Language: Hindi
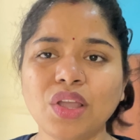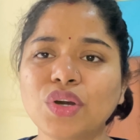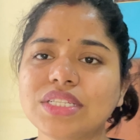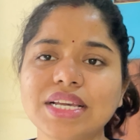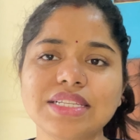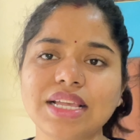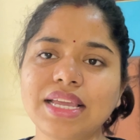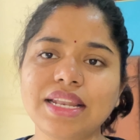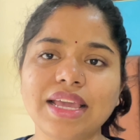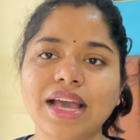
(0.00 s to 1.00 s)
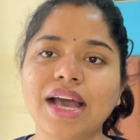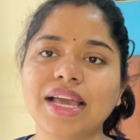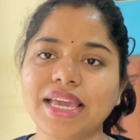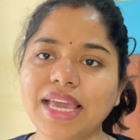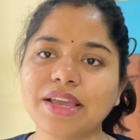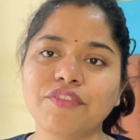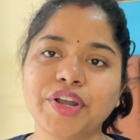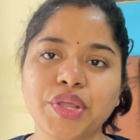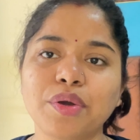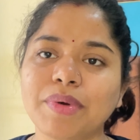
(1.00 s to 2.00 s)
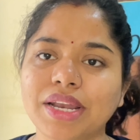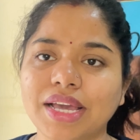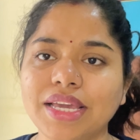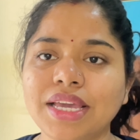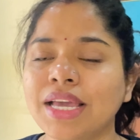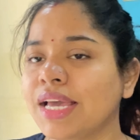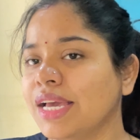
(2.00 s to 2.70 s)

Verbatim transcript: और जैसे ही नेहा एक वीडियो बनाई